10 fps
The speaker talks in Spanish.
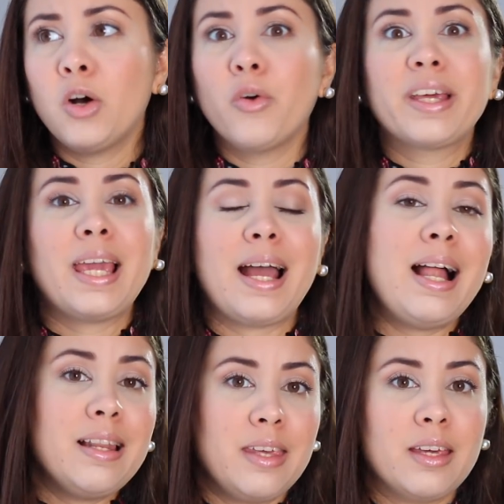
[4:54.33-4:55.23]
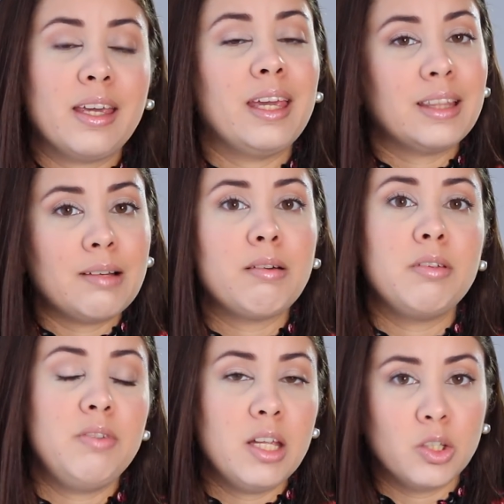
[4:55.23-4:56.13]
o de que alguien estaba
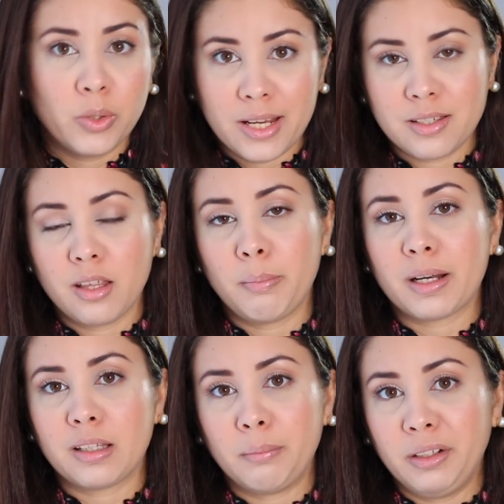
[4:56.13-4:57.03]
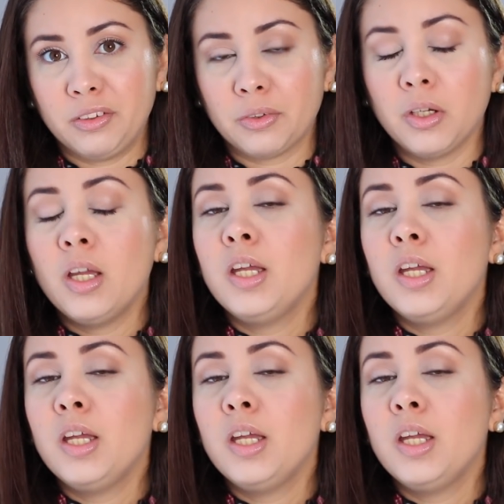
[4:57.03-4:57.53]
viviendo en ese departamento.